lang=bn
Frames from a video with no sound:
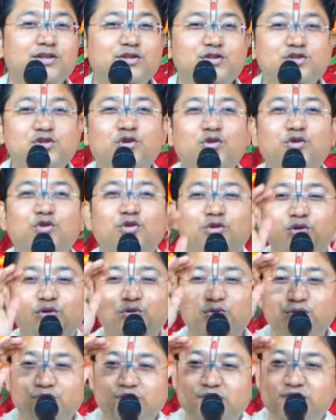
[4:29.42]
ছোট
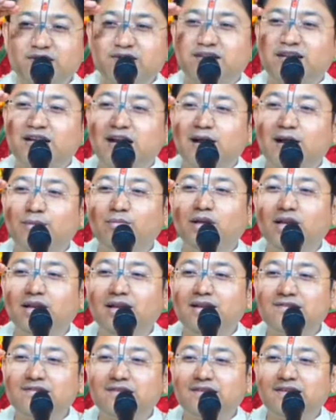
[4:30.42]
শ্রীরামলালা
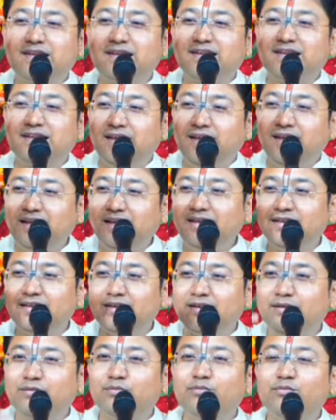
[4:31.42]
সেখানে
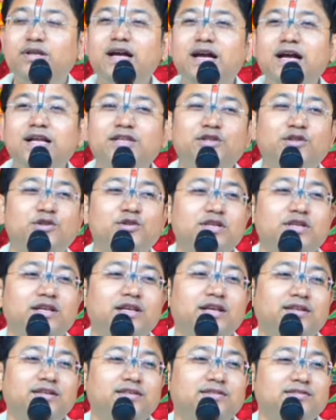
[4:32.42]
বিরাজিত
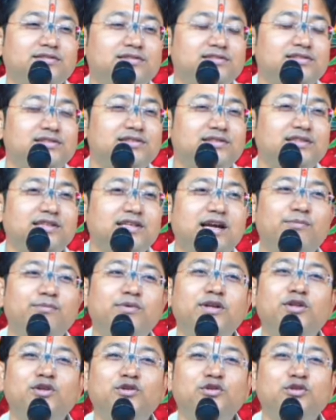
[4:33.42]
ছিলেন
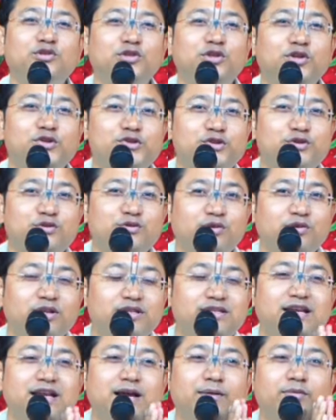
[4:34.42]
আমরা তখন দর্শন
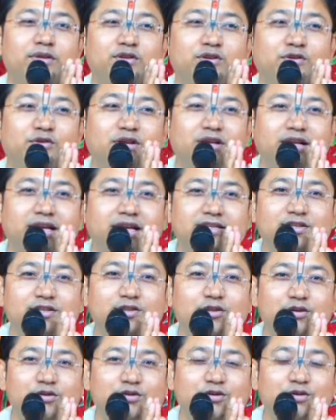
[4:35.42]
করেছি আমি যখন গেছি
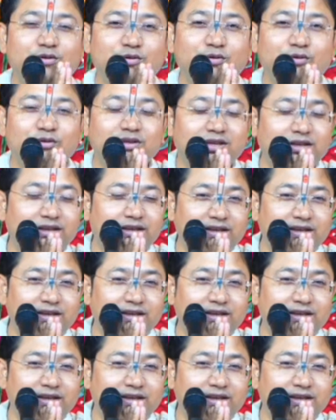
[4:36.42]
দর্শন করতে